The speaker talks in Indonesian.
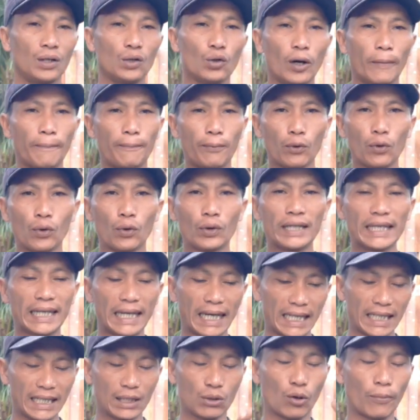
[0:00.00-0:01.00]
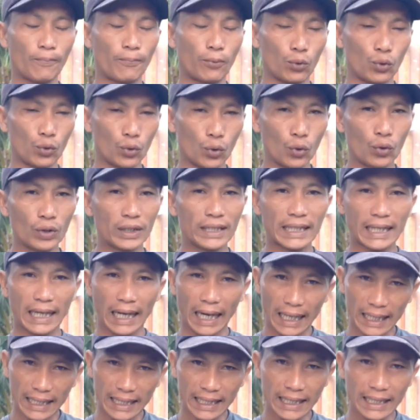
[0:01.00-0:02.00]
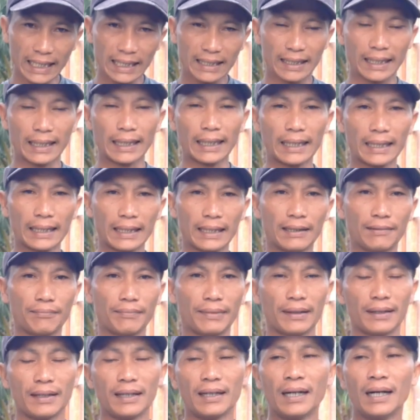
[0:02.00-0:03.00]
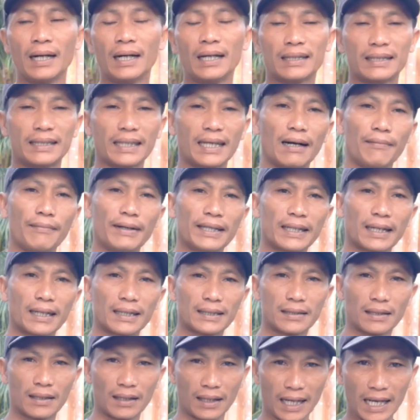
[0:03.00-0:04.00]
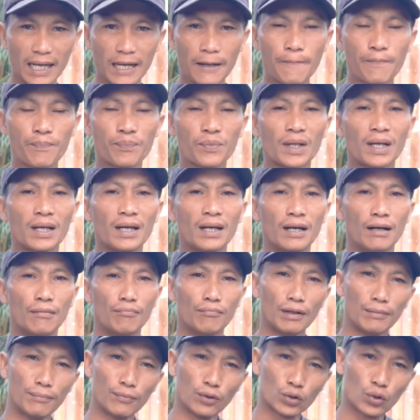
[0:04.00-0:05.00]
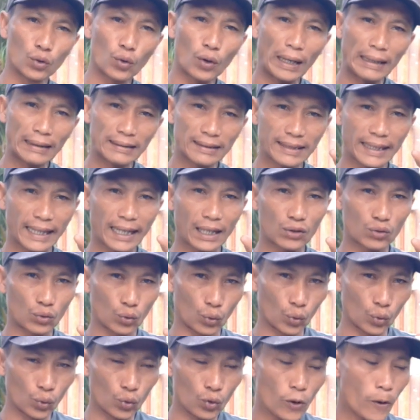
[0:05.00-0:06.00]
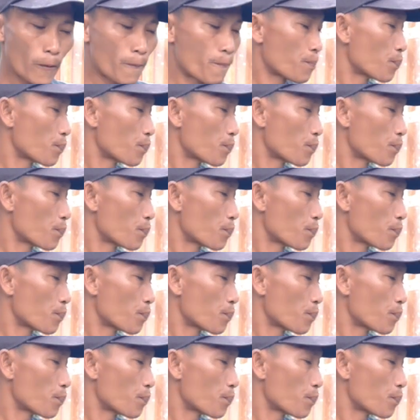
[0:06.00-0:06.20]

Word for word: 20 dikali 20 dikali tinggi 3 meter setengah membutuhkan sertu